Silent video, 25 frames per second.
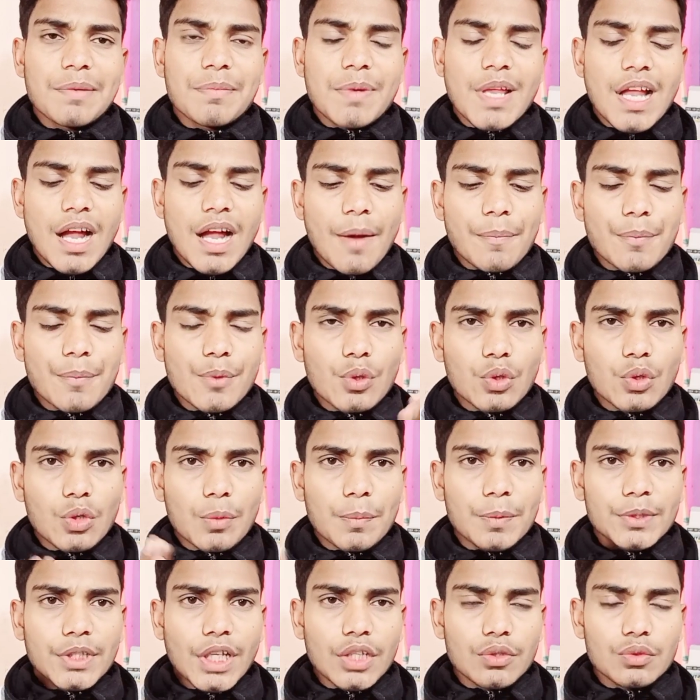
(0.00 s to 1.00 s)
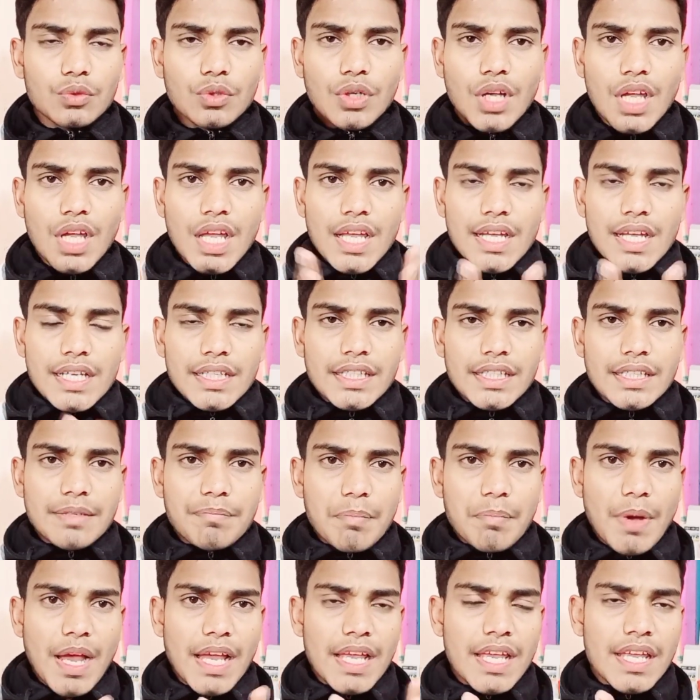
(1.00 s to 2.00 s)
मैं आप लोगों को बता दूं कि
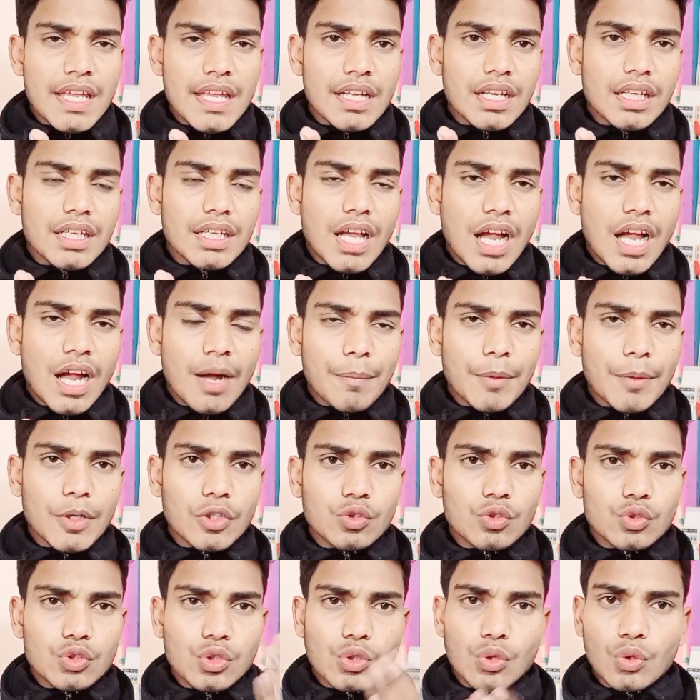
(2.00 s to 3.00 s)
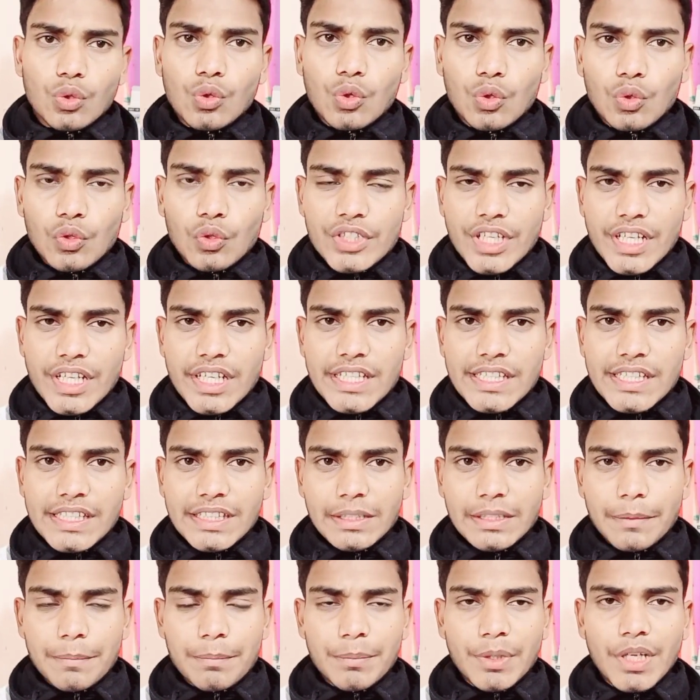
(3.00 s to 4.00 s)
मैं यहाँ पर कुछ लोगों को ये
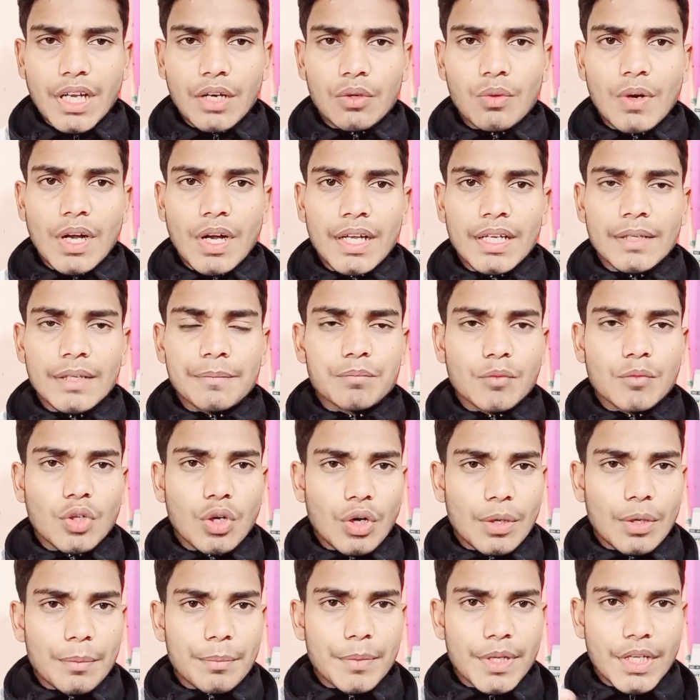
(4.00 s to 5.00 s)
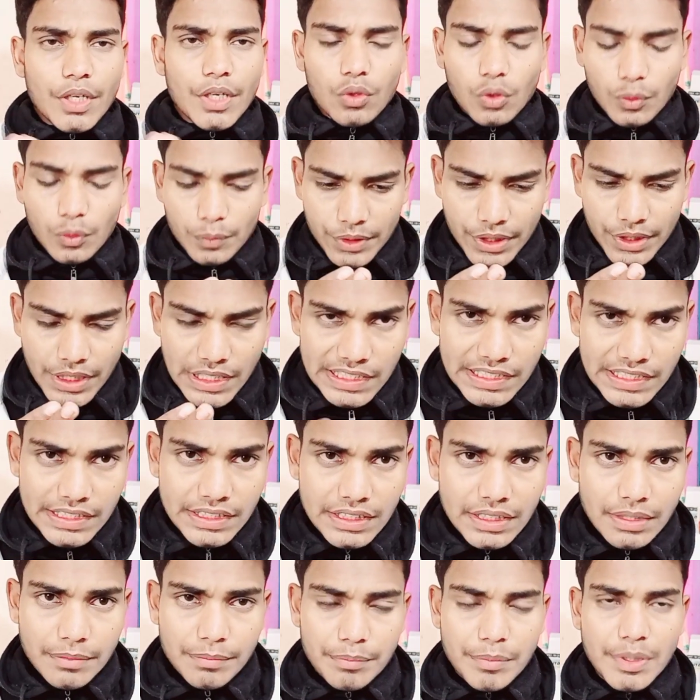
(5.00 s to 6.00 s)
लिंक मिला हुआ है और मेरे को भी ये
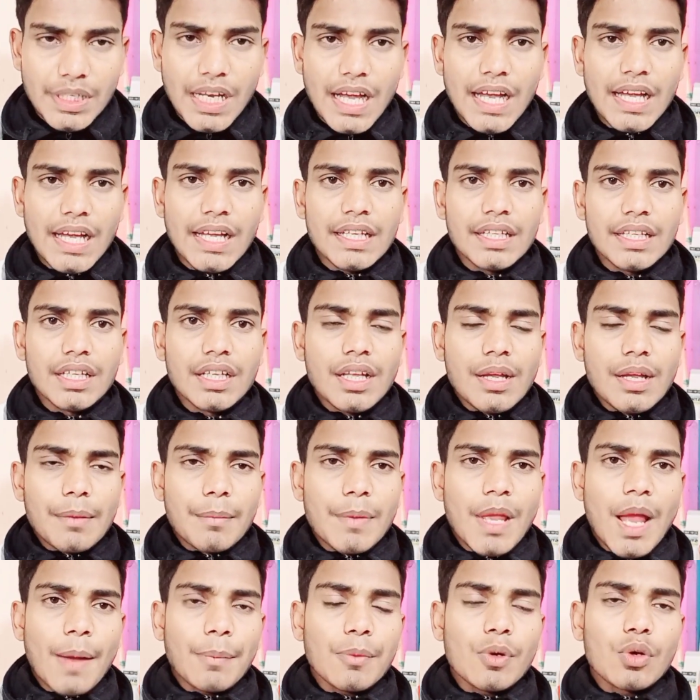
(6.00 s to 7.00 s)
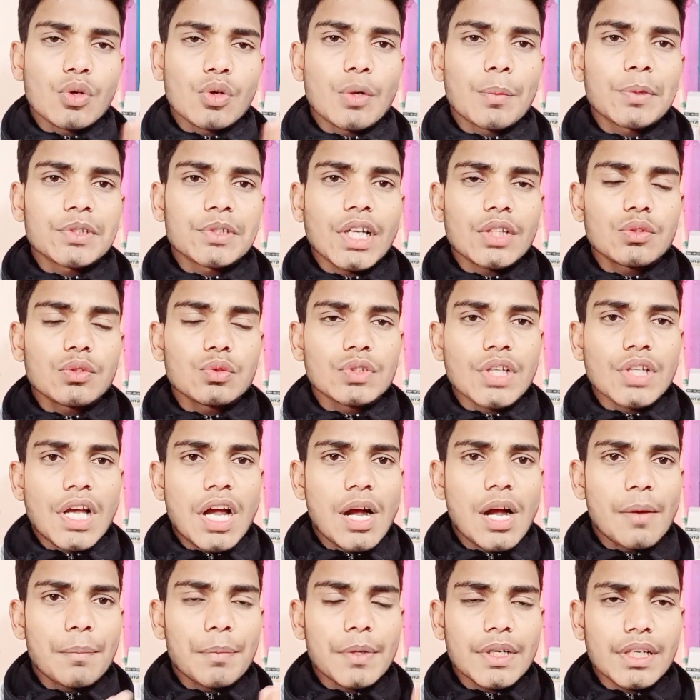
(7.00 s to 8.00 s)
लिंक मिला है मैं आप लोगों को बता दूं
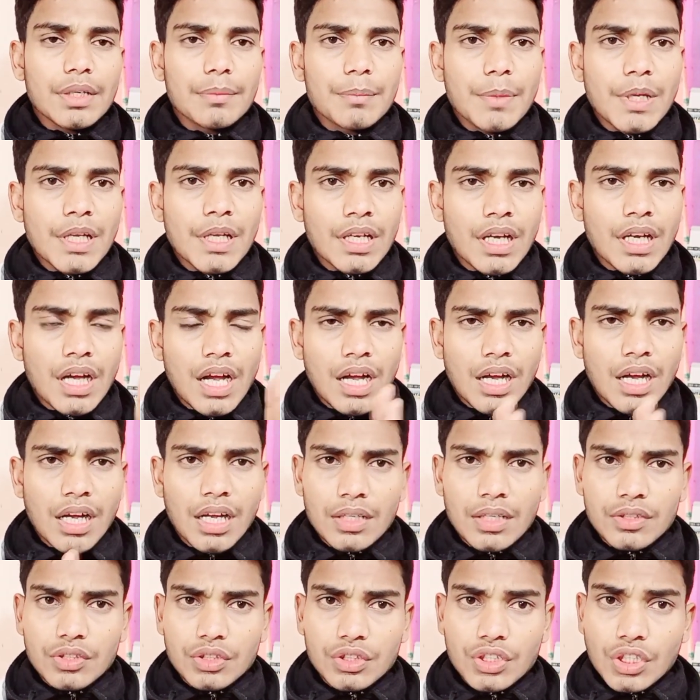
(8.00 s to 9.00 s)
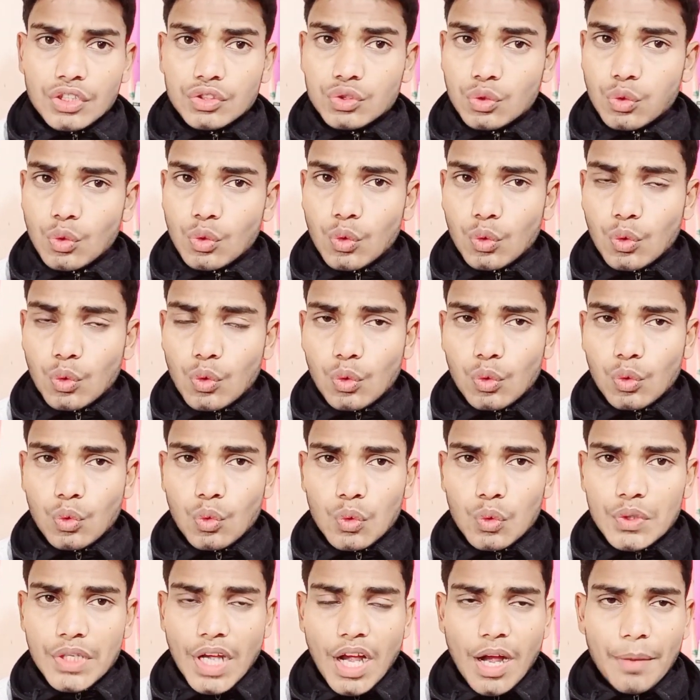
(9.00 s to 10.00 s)
यहाँ पर मैं आ, दस लोगों
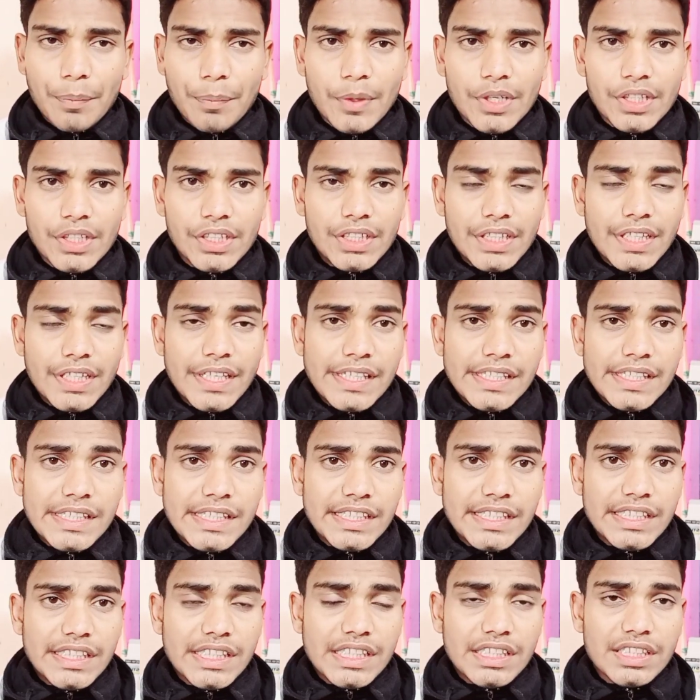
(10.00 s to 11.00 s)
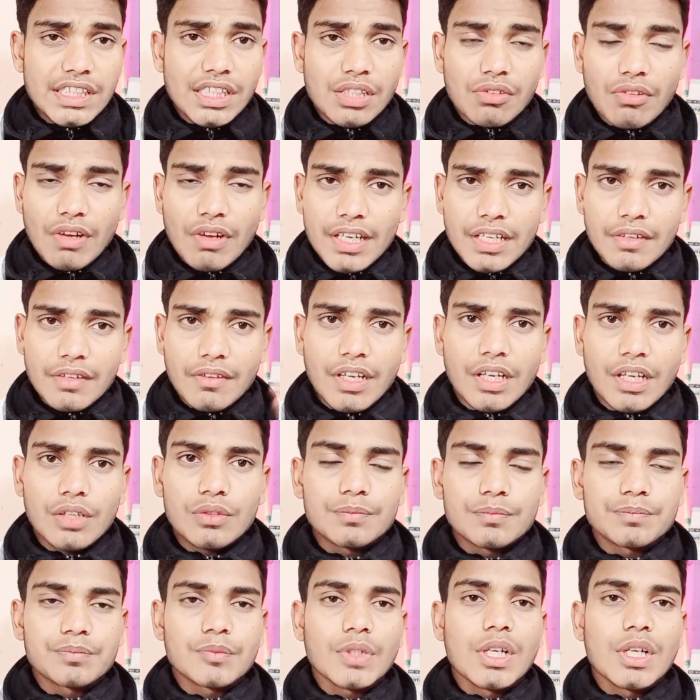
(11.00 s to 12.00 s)
को यहाँ पर ग्रे टिक दिलवाने वाला हूँ